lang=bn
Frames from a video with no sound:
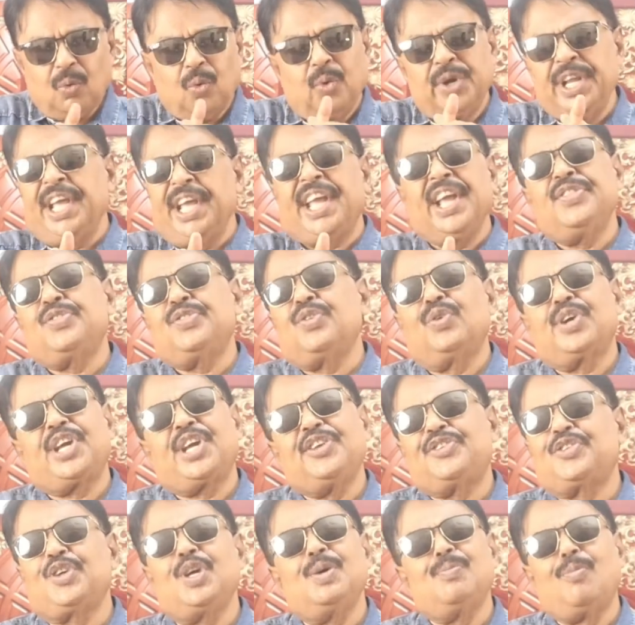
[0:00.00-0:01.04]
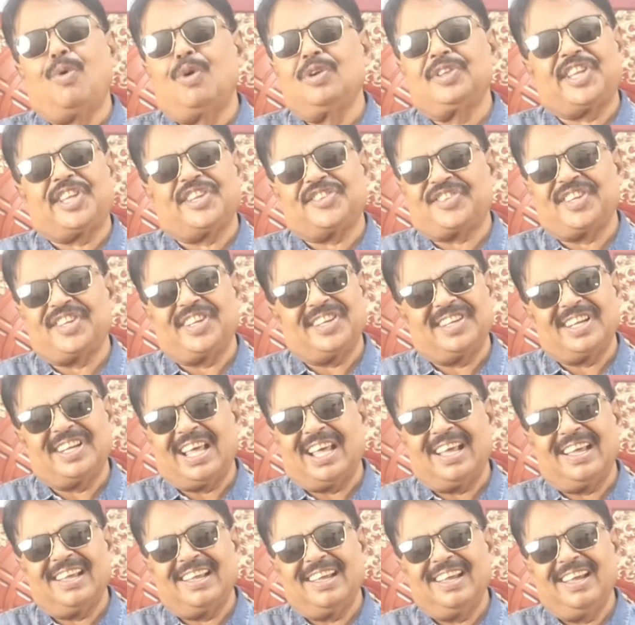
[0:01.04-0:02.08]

উনি কিন্তু কিছুই বলতেছেন না